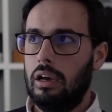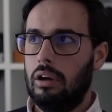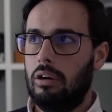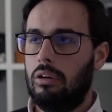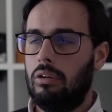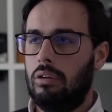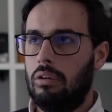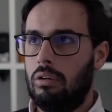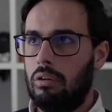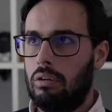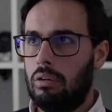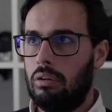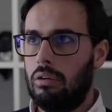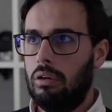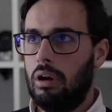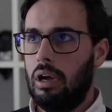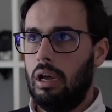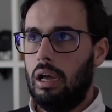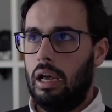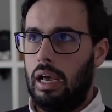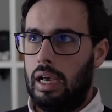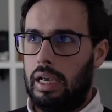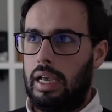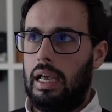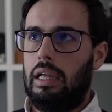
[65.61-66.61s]
com
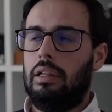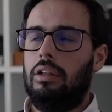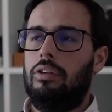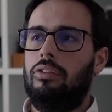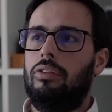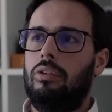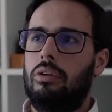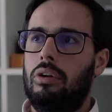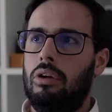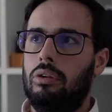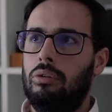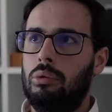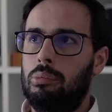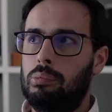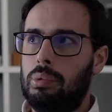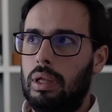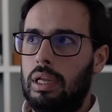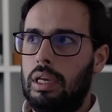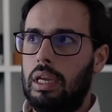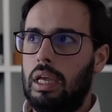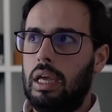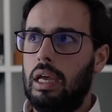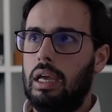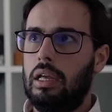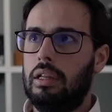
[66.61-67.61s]
aquela zona do
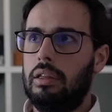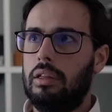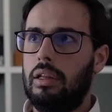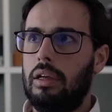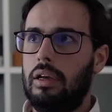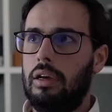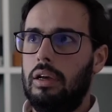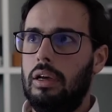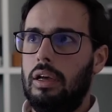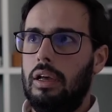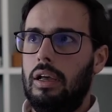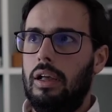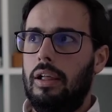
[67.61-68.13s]
planeta